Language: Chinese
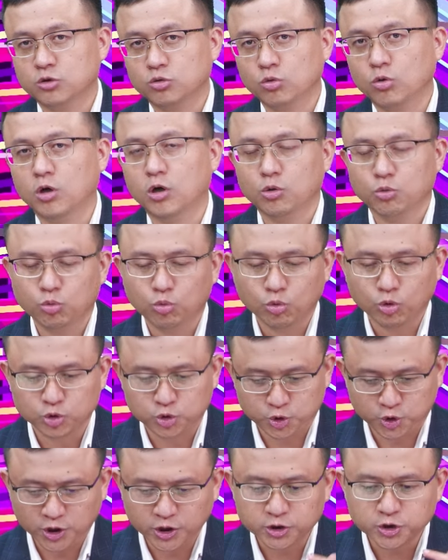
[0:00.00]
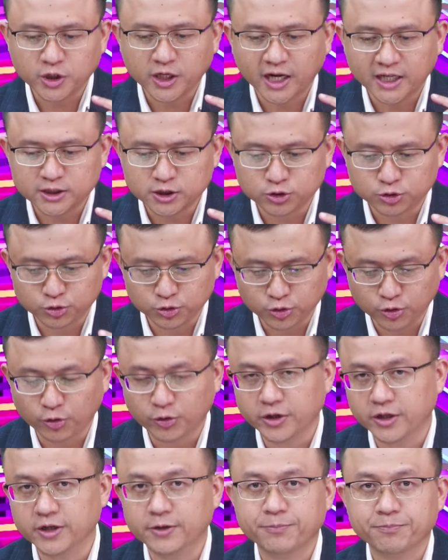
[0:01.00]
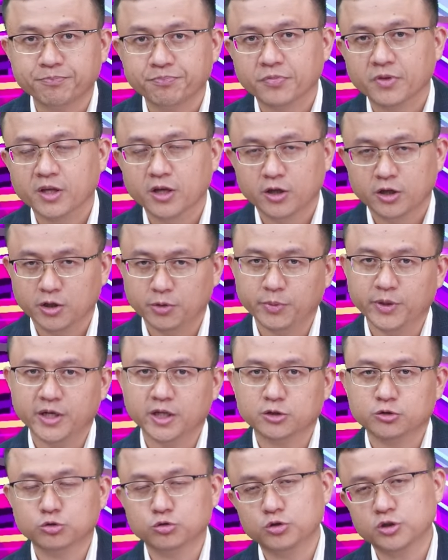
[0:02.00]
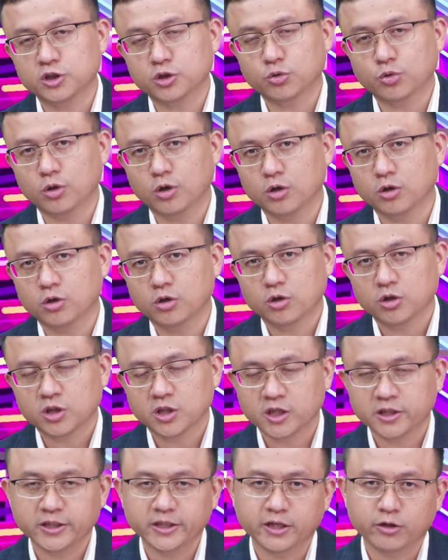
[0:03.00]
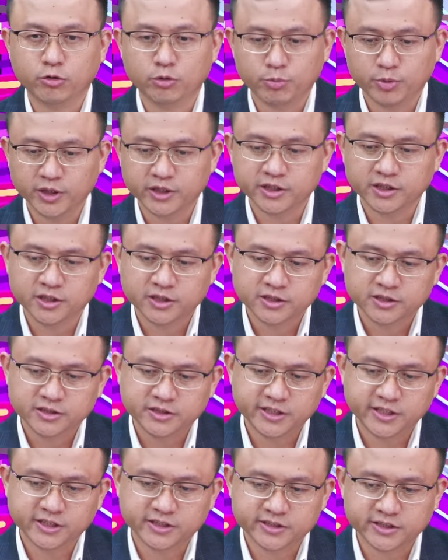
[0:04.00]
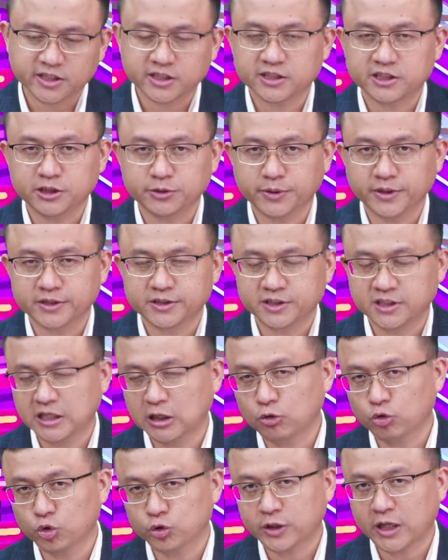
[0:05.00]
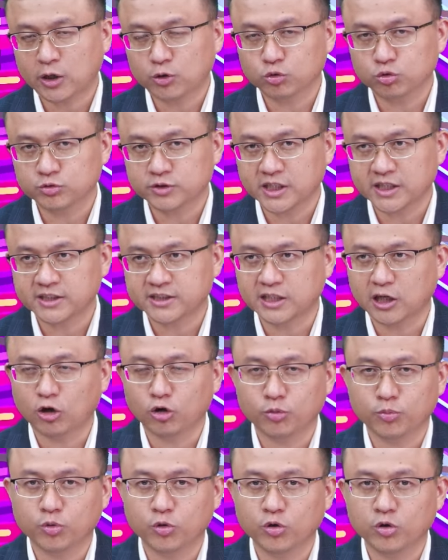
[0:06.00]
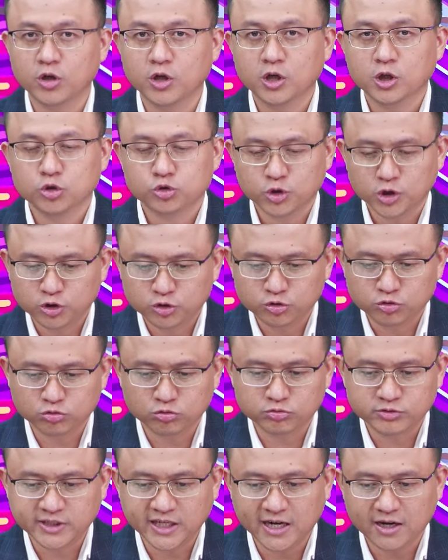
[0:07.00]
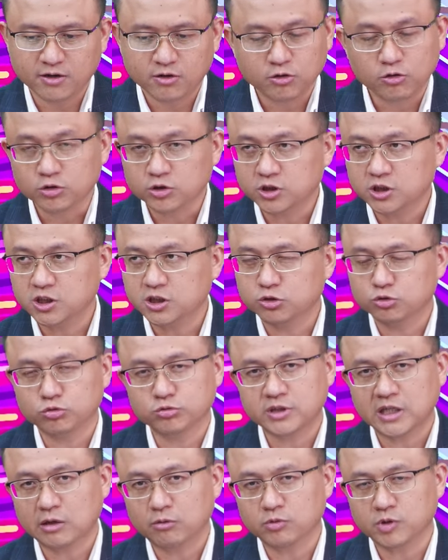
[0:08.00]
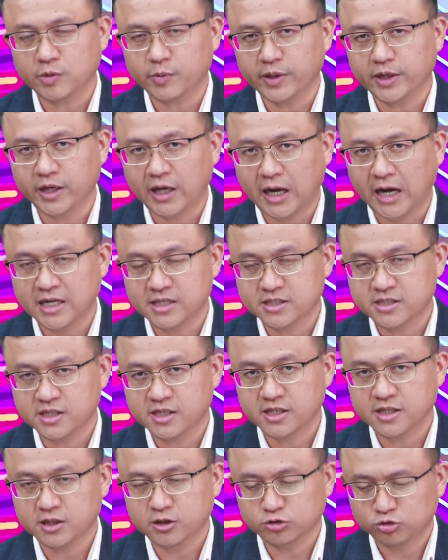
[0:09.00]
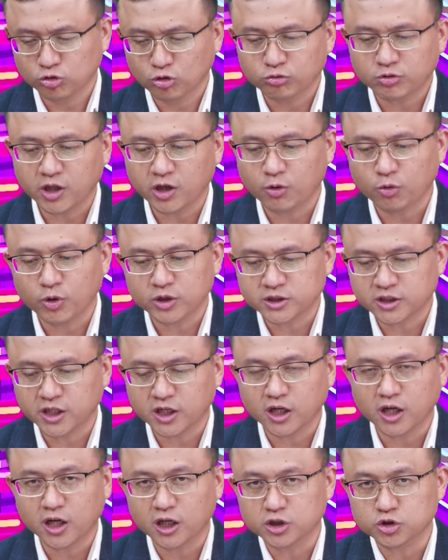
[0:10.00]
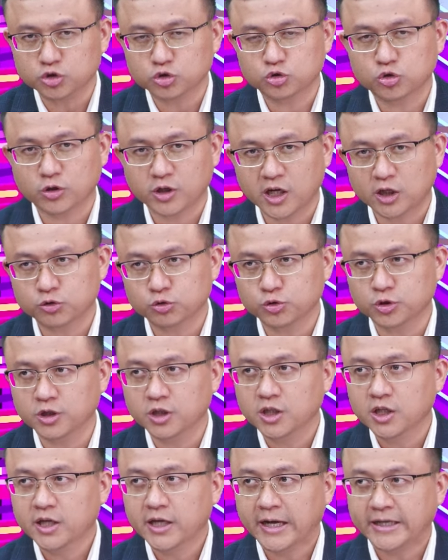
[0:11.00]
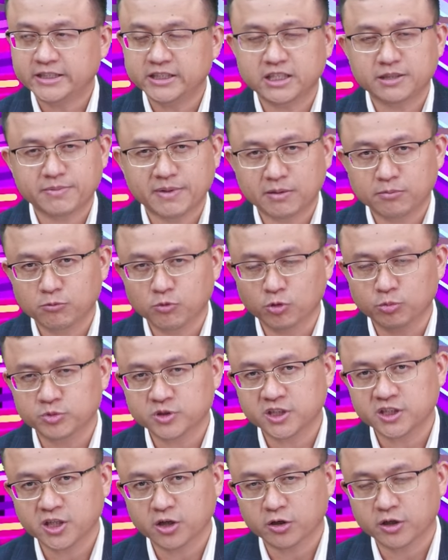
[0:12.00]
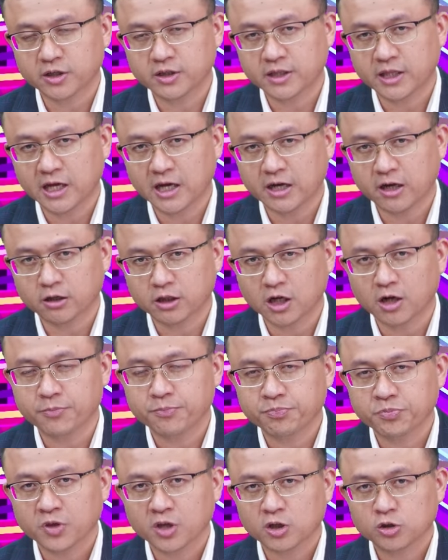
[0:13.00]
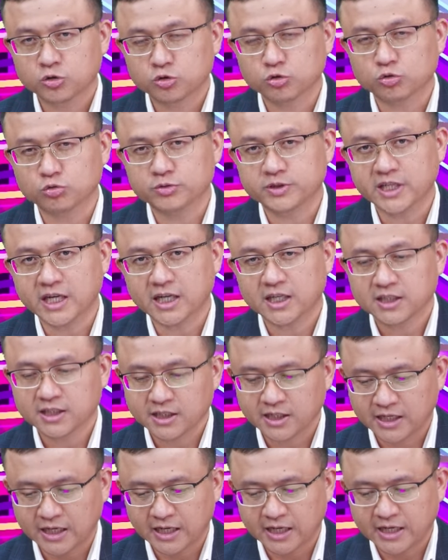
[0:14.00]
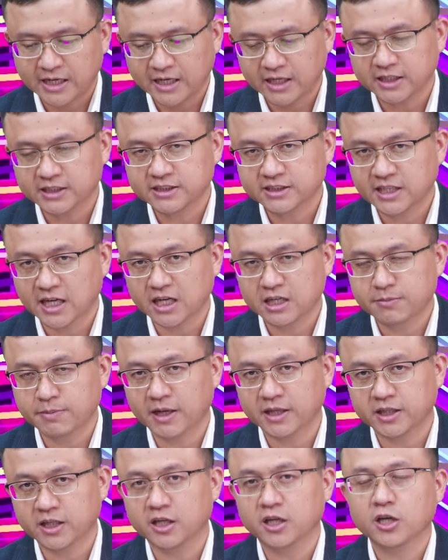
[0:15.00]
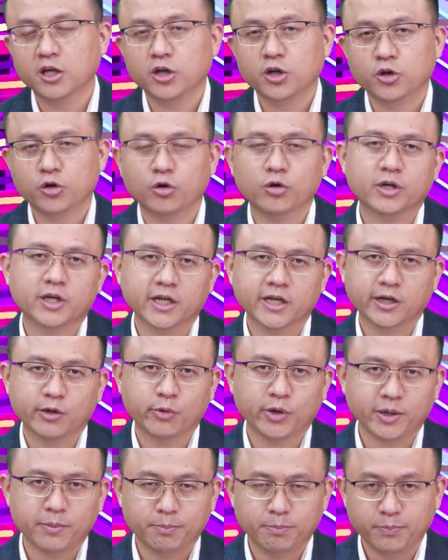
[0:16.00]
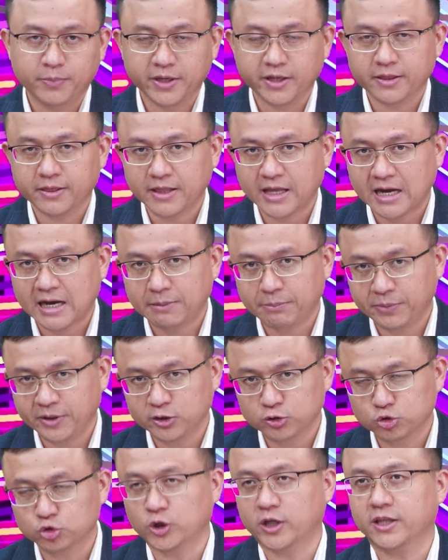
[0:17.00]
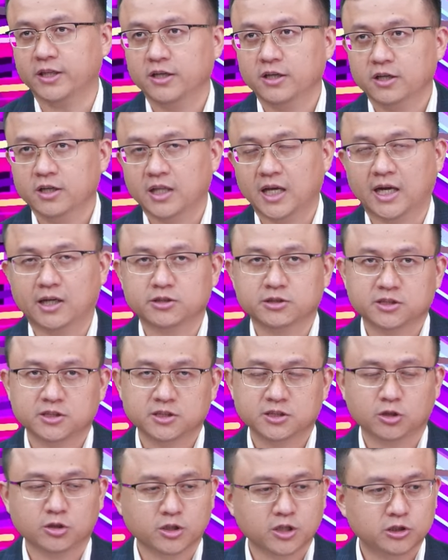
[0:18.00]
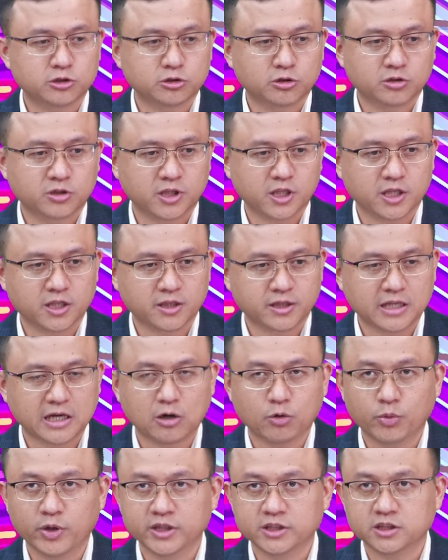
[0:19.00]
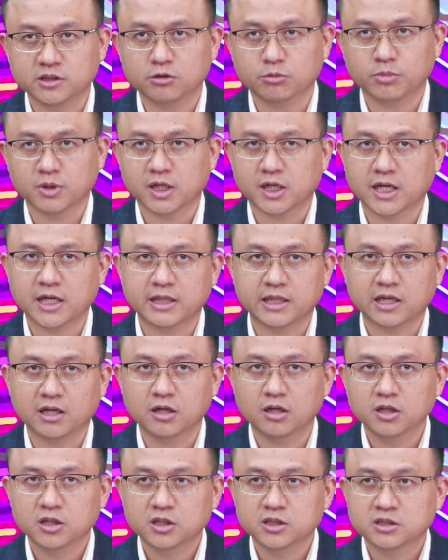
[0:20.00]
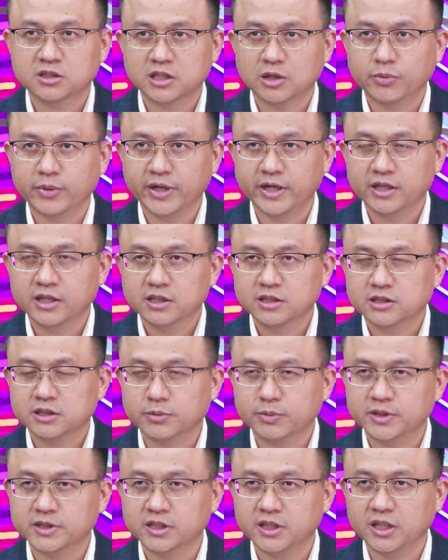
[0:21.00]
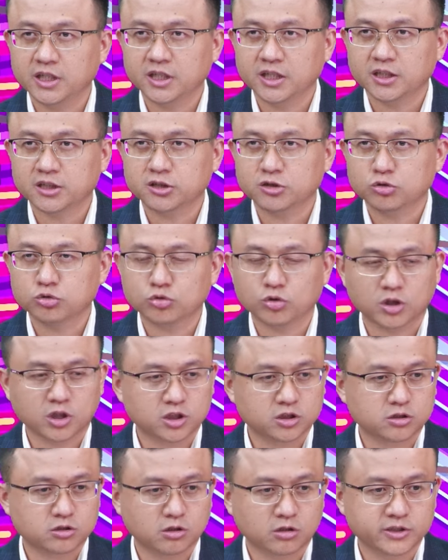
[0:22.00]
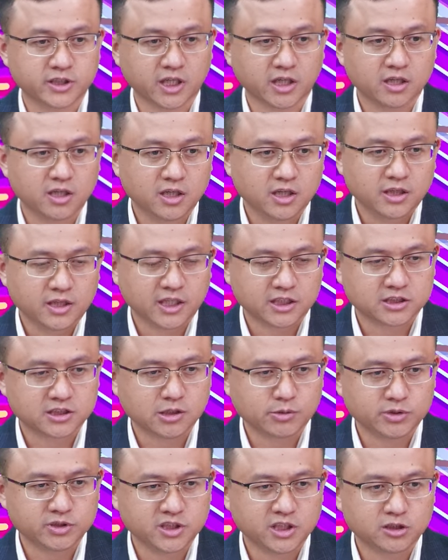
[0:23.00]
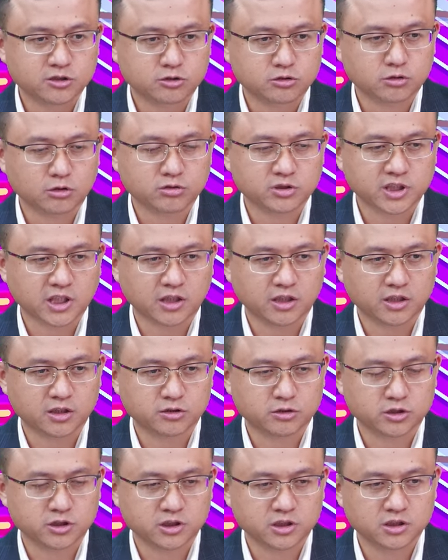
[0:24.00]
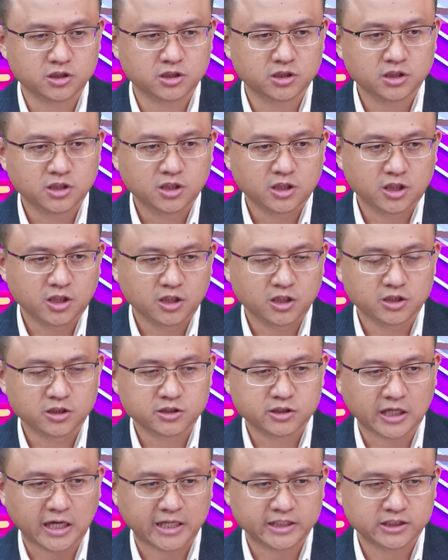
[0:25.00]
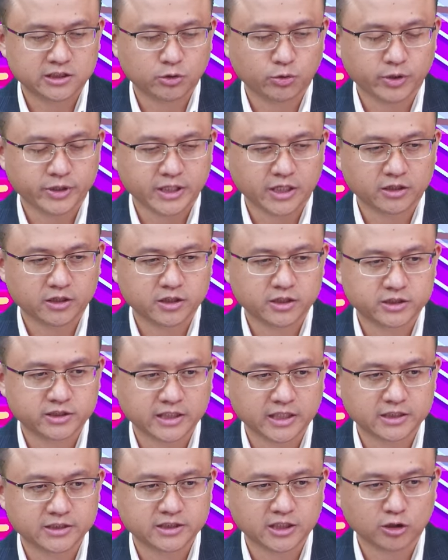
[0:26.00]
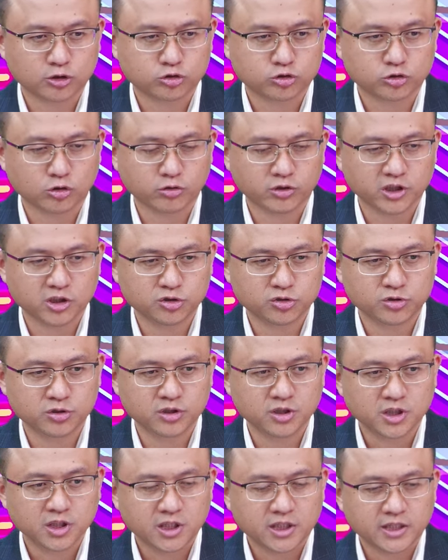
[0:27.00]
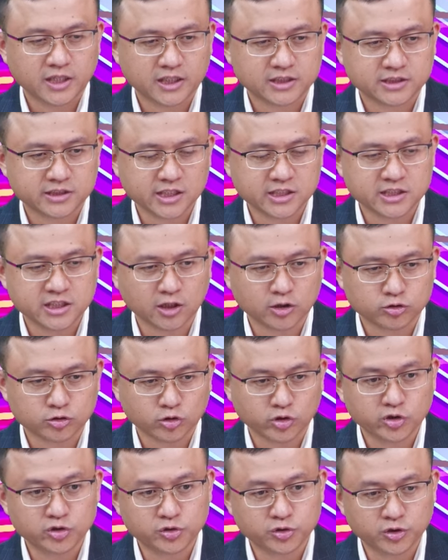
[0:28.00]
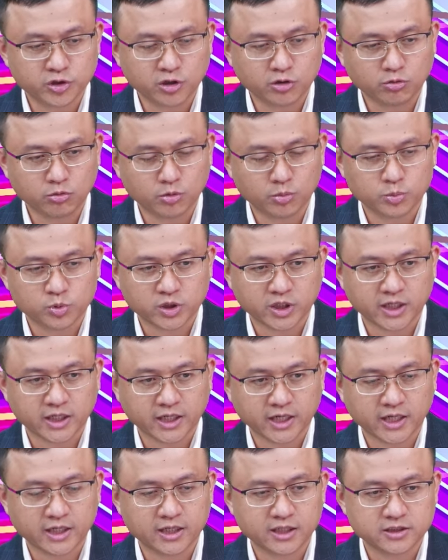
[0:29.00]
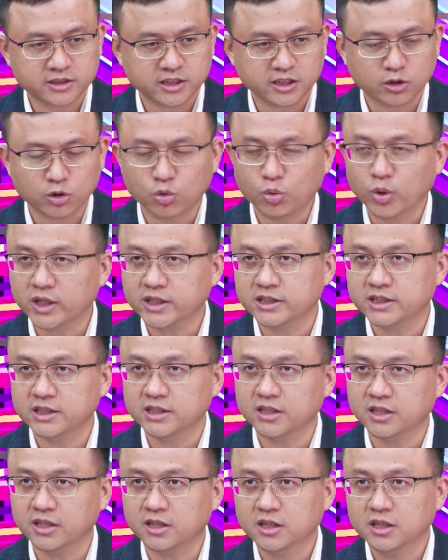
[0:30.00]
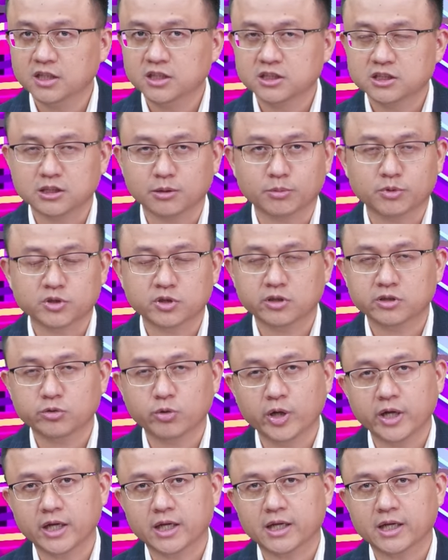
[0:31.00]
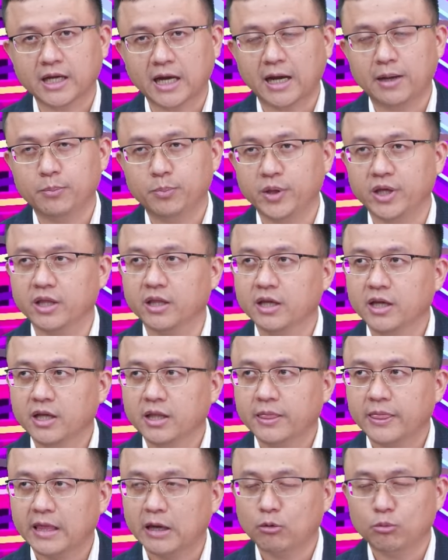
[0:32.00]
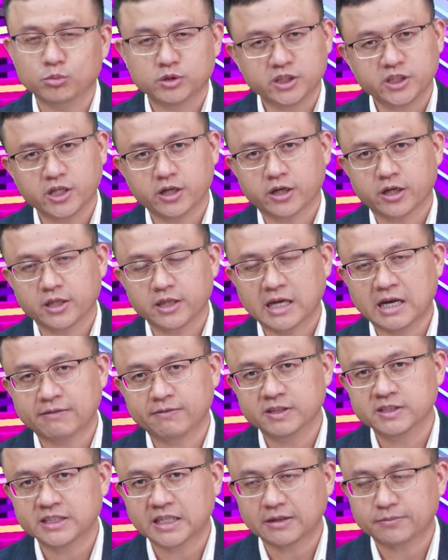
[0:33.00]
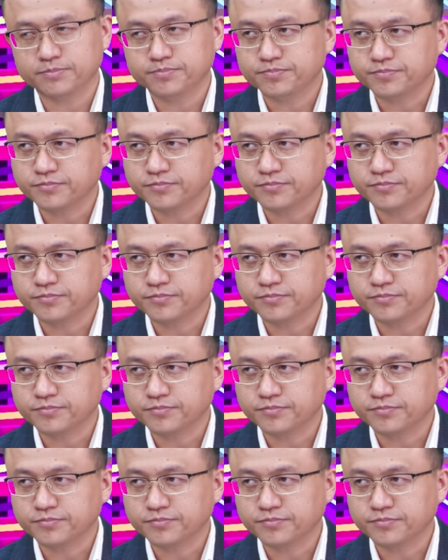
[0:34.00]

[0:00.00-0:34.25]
过后，我觉得你就开始去留意了，因为呢除息过后，特定人会不会借这个机会敲锣打鼓再炒一波？所以暑假其实暑假我认为还是受电会是一个很重要的主线，还记得吗？我们先前有跟大家聊到，暑假嘎啦嘎啦夏日 party 有可能会边拉边转。啊，这种歌就点到为止。我们会看到深威，深威今天也是做一个收脚。那深威今天收脚呢，就是呃，还是回到了三角收敛区。那三角收敛区呢，我们就看看呢，这个惯性呢什么时候会改变。那我们现在也跟大家分享，